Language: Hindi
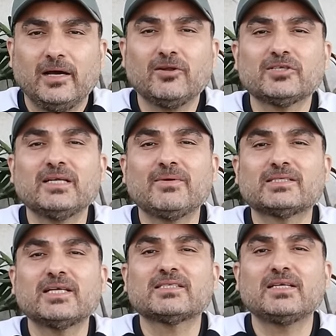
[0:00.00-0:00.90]
हेलो जी
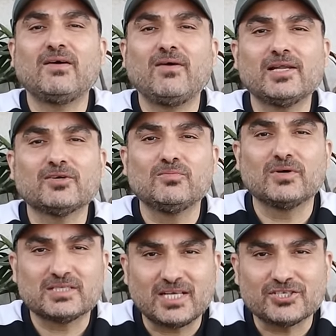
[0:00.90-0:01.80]
नमस्ते अस्सलाम
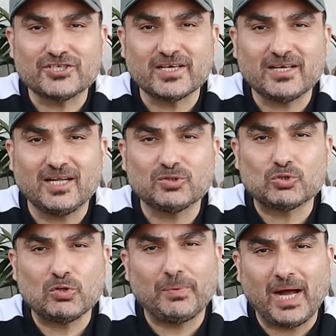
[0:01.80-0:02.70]
और सत श्रीकाल
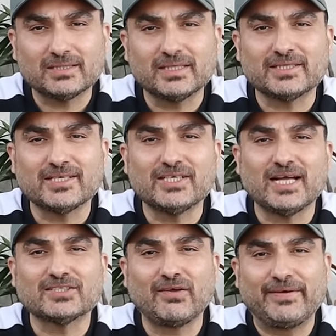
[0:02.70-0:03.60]
दोस्तों बात करते हैं जी
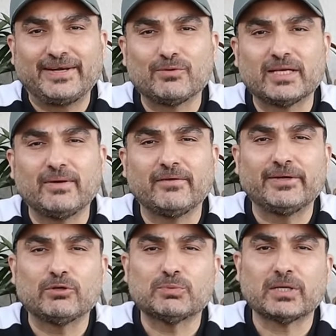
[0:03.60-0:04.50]
आज की वीडियो की भाई
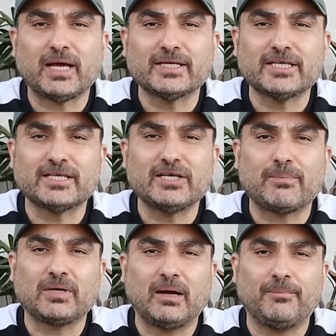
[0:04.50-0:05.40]
वीडियो इस प्रकार से कि
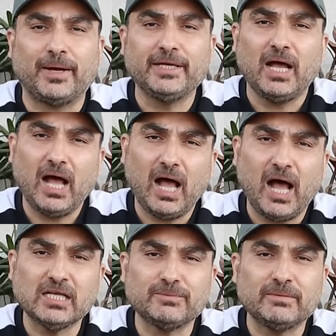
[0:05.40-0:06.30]
आपका भाई
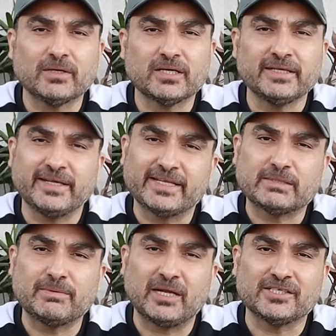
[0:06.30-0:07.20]
आज भाई मटन की नई
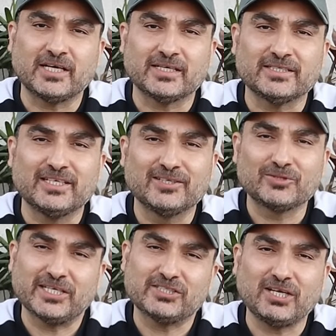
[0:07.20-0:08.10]
रेसिपी बनाने जा रहा है जी
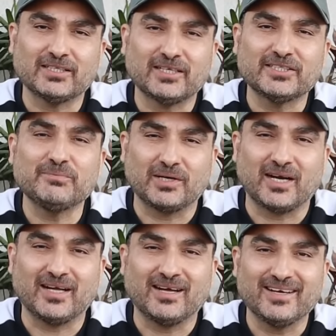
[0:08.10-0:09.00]
तो चलिए स्टार्ट कर दिए बनाना